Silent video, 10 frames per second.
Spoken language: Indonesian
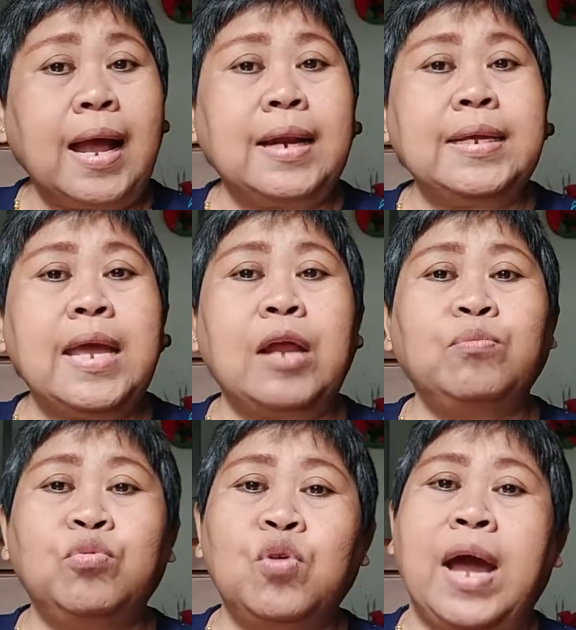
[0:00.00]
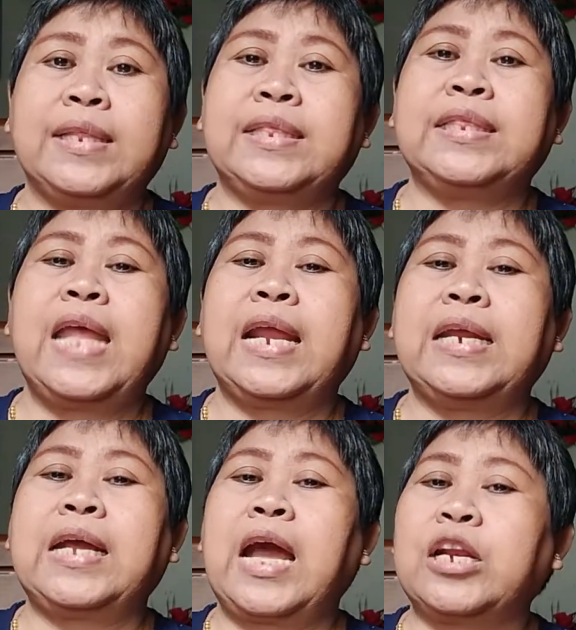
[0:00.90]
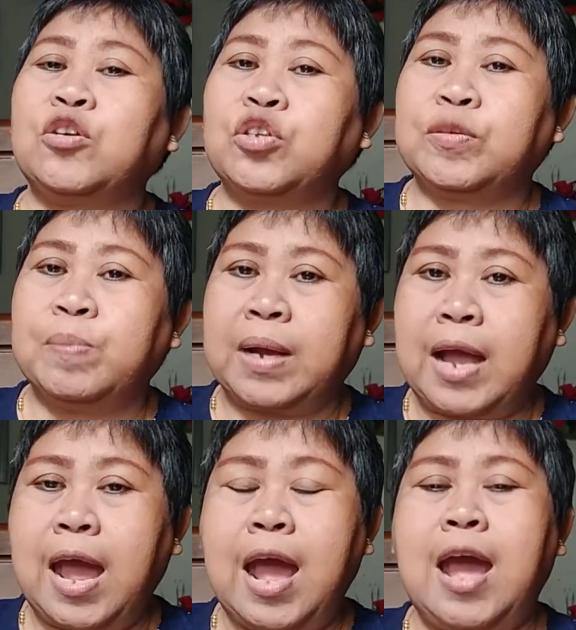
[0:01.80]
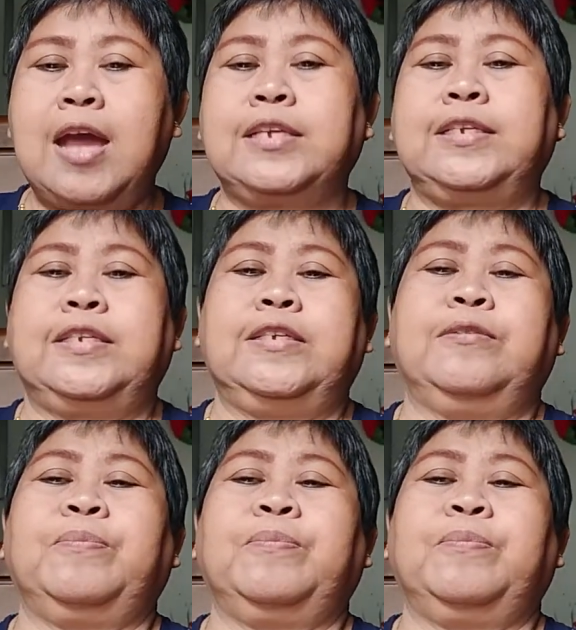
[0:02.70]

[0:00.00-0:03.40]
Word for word: kalian buat dari kardus bekas.